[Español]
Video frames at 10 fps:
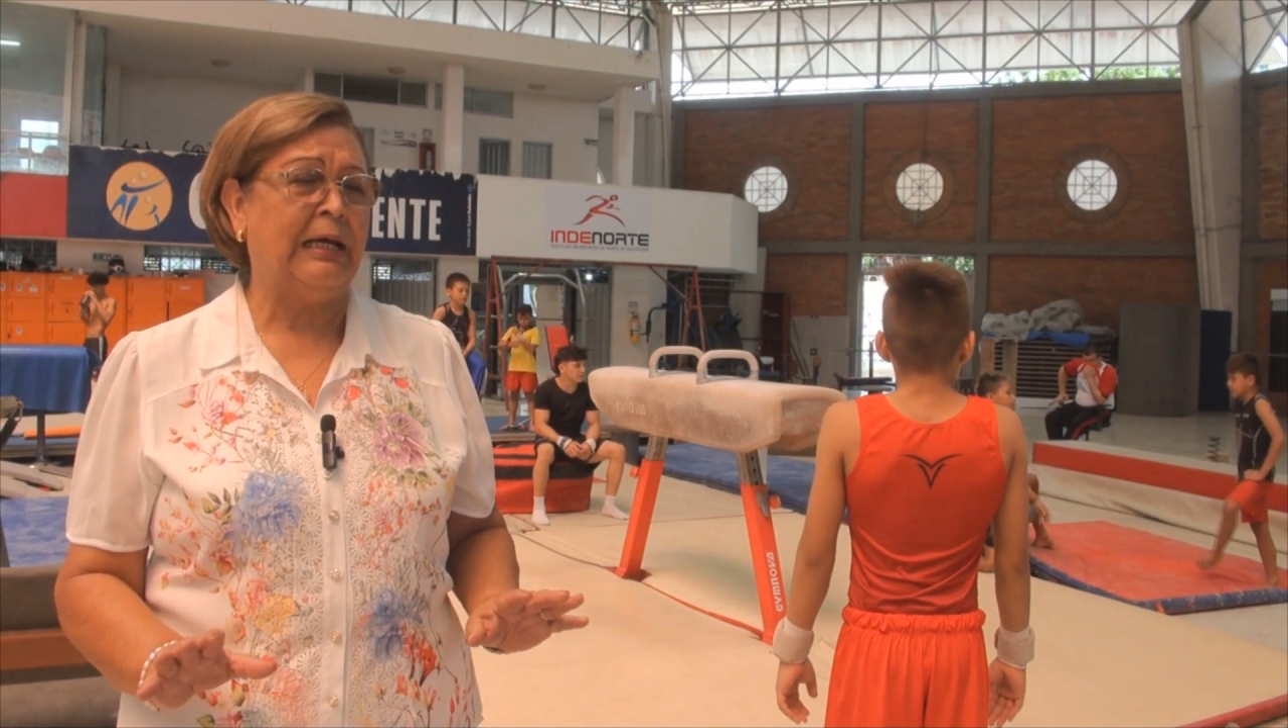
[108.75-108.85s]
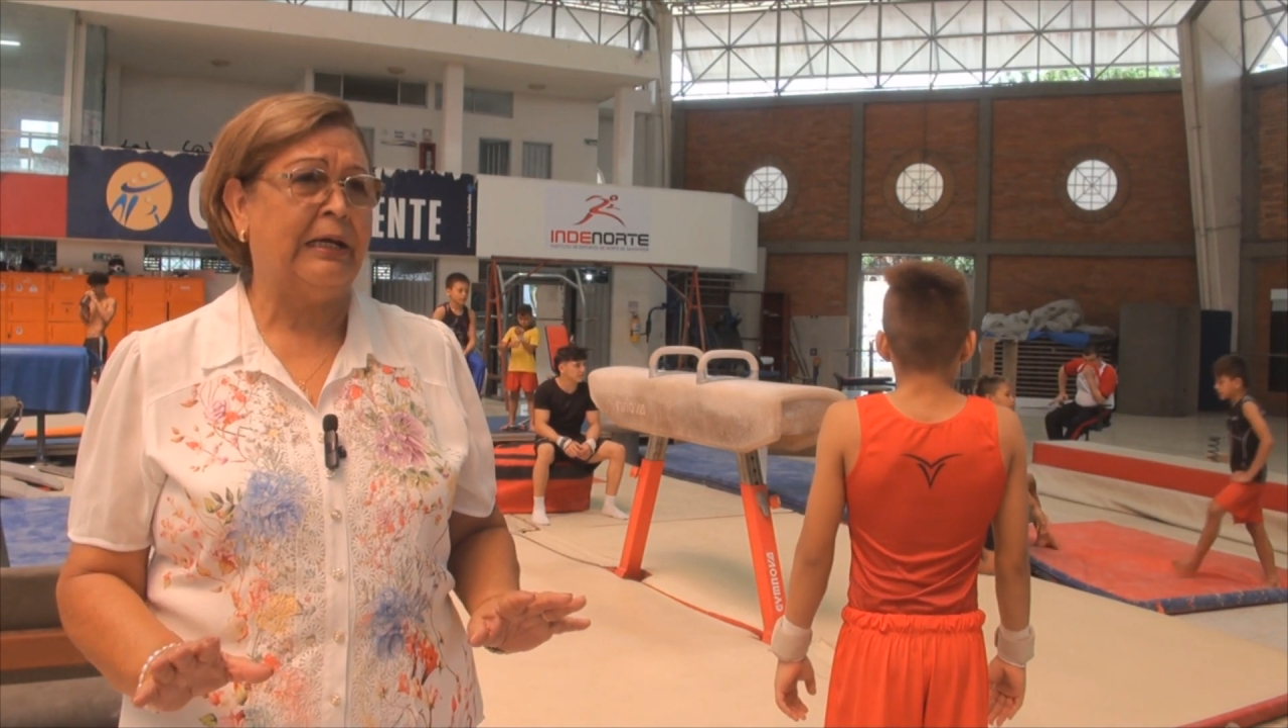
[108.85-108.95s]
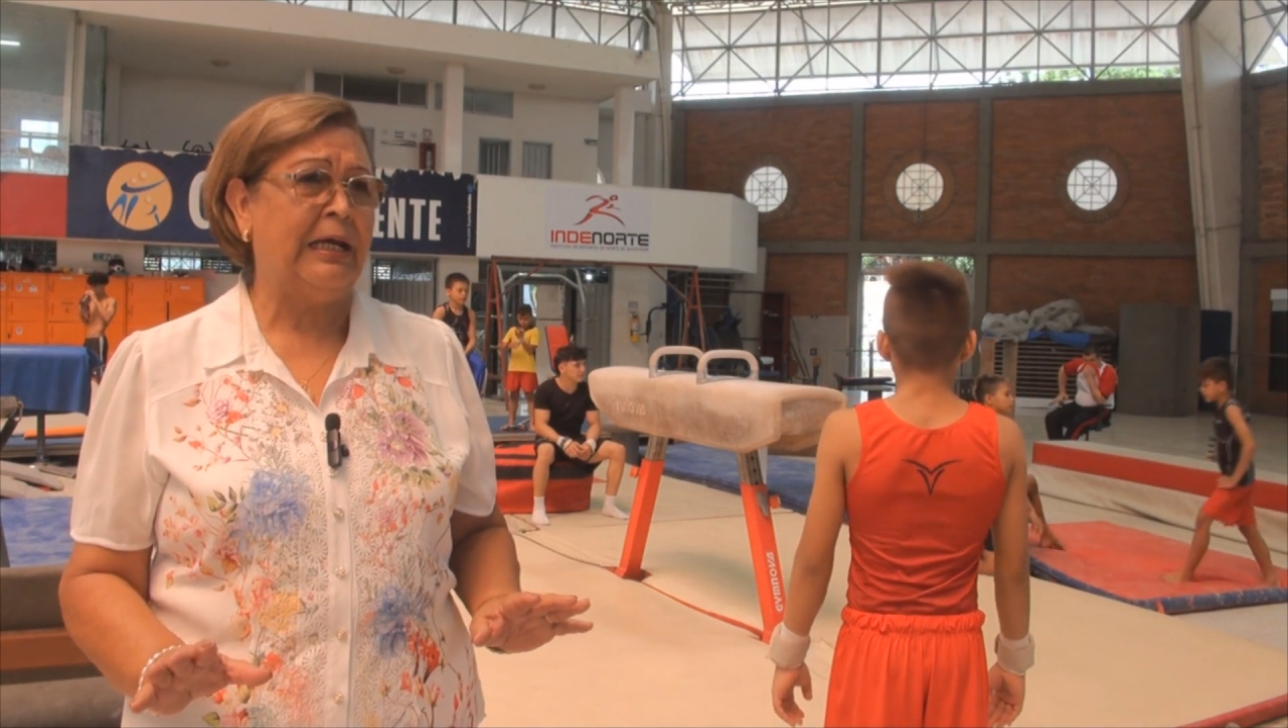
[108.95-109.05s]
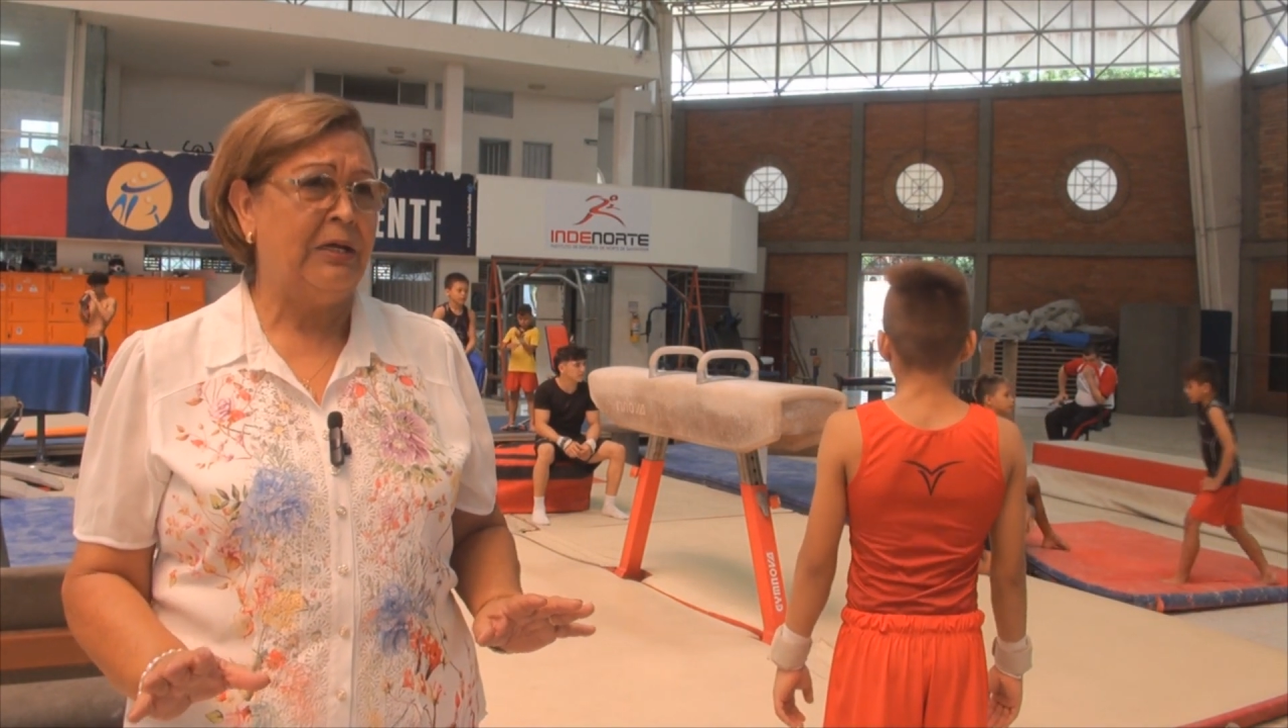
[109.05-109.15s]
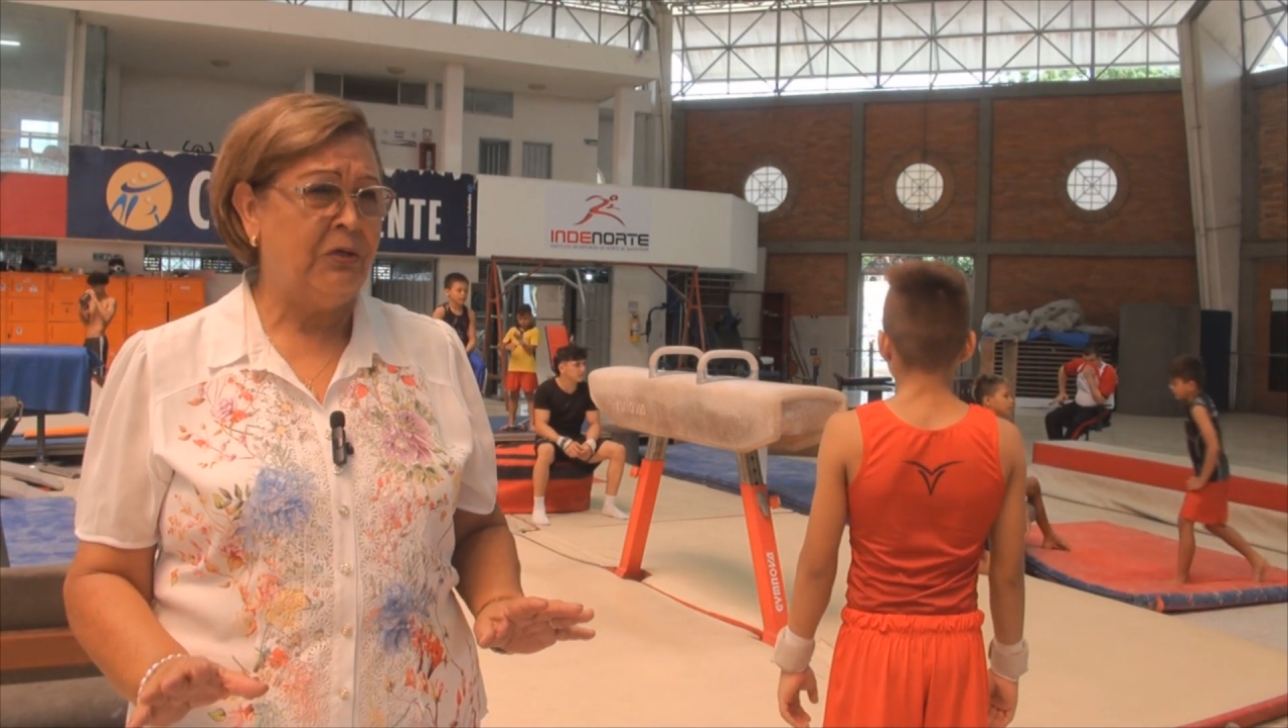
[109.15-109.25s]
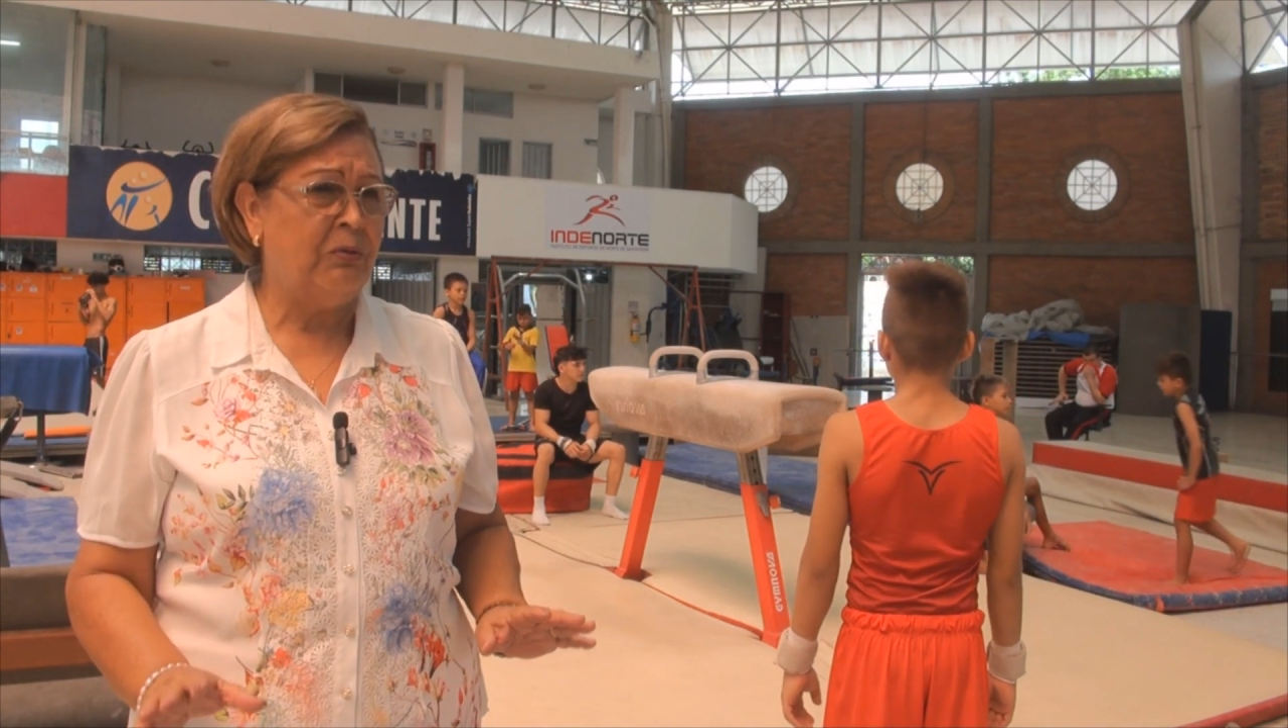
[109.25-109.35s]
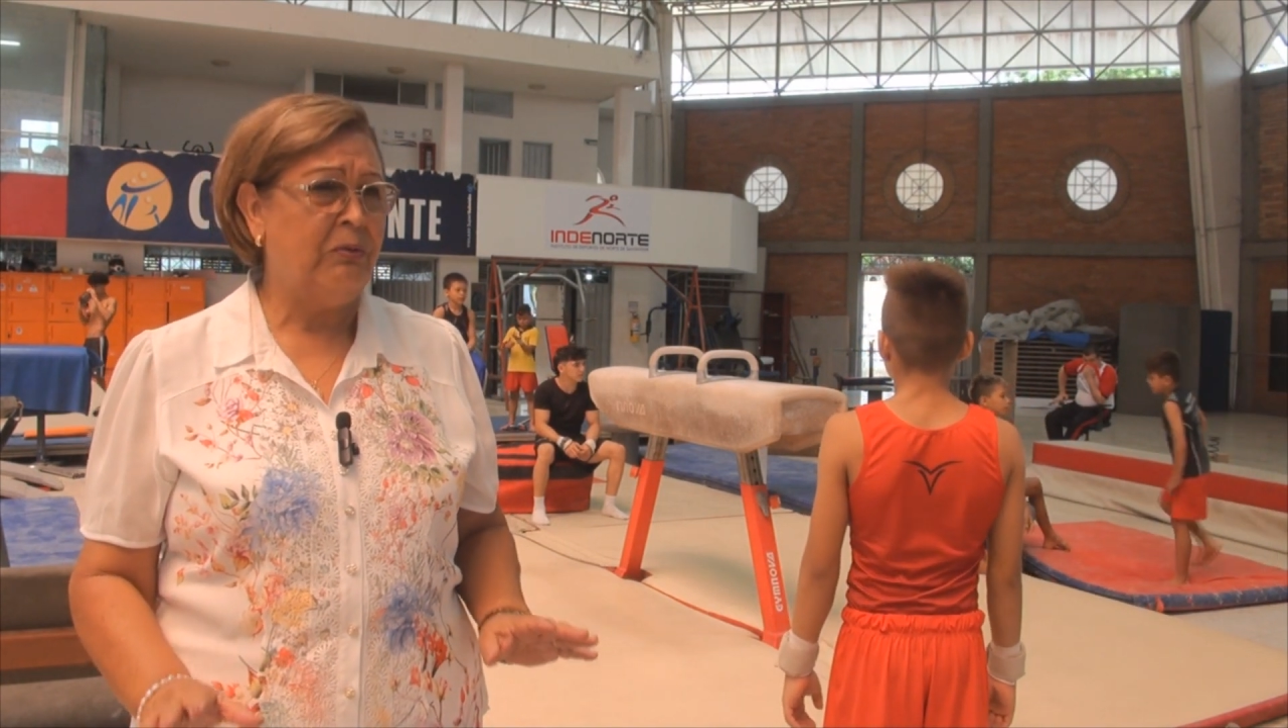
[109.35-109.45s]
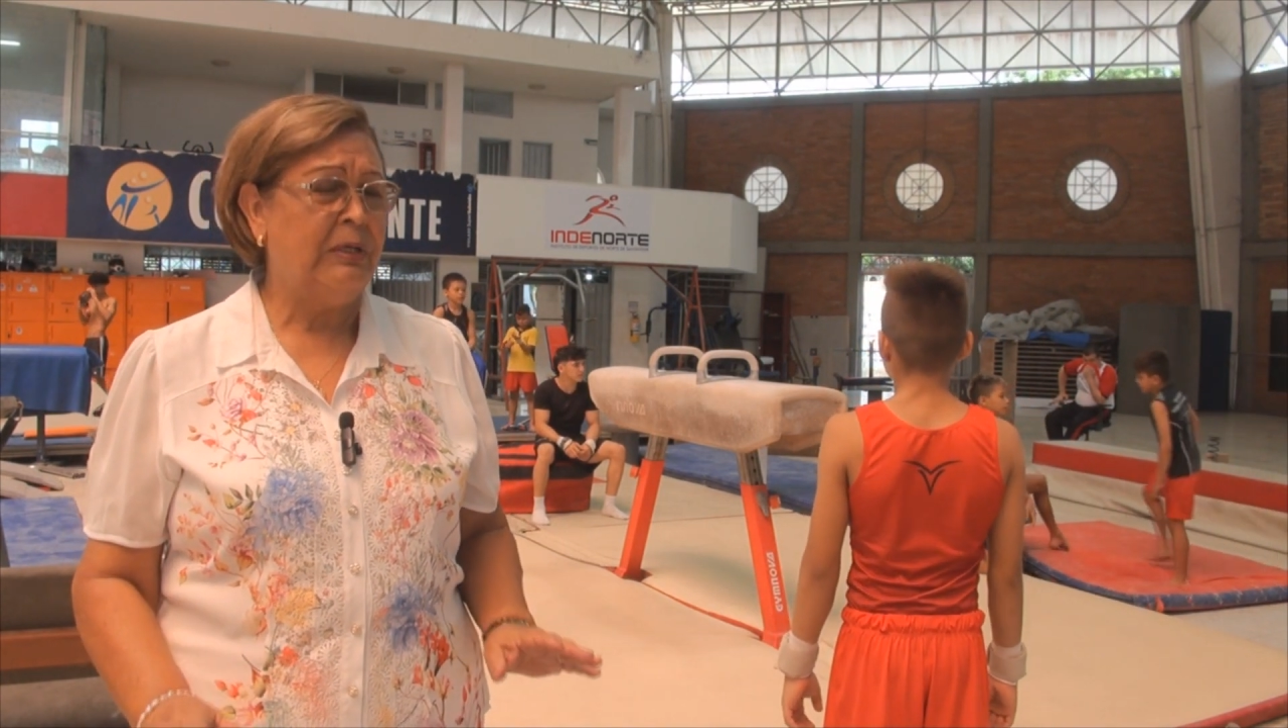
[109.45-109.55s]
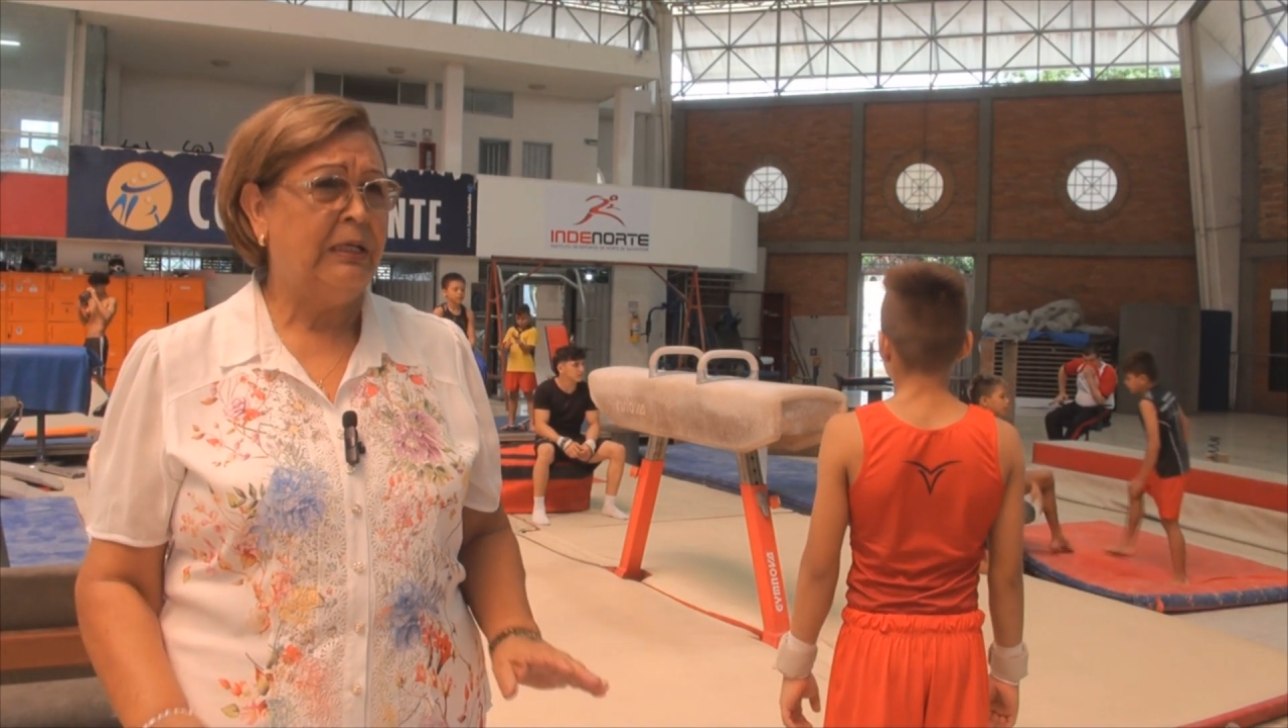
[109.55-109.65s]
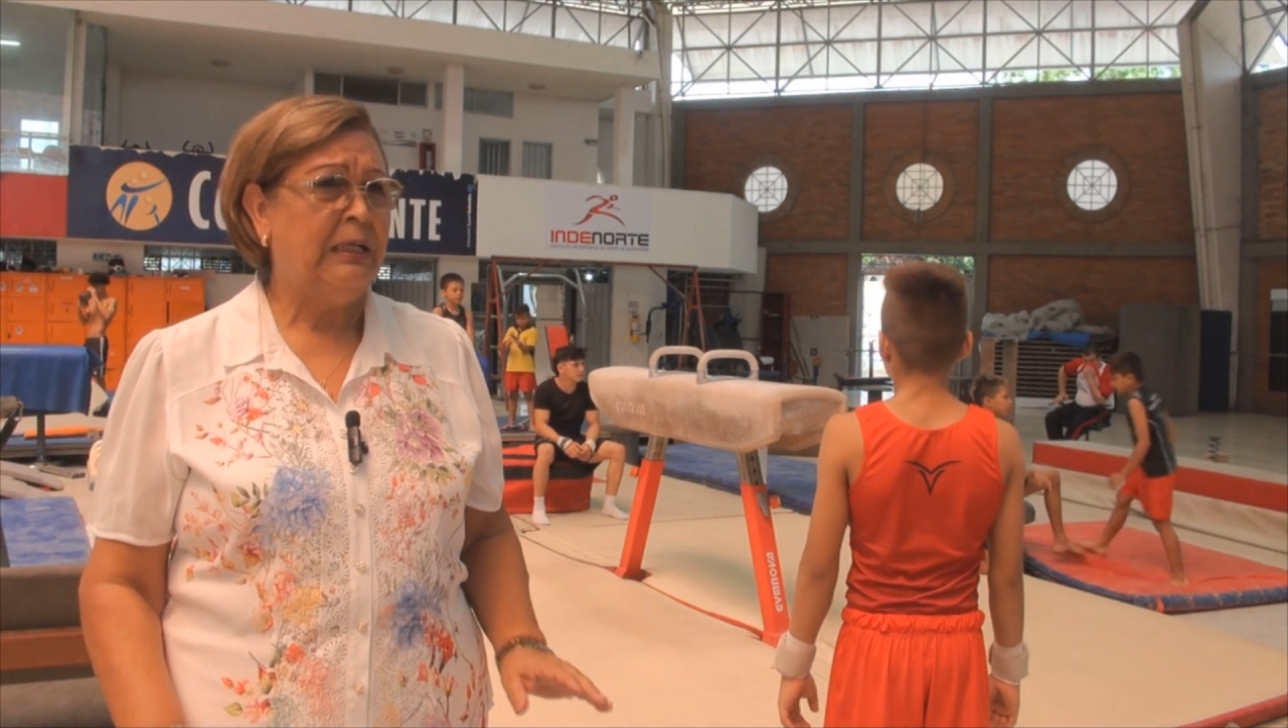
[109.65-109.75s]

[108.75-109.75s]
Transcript: Carreño,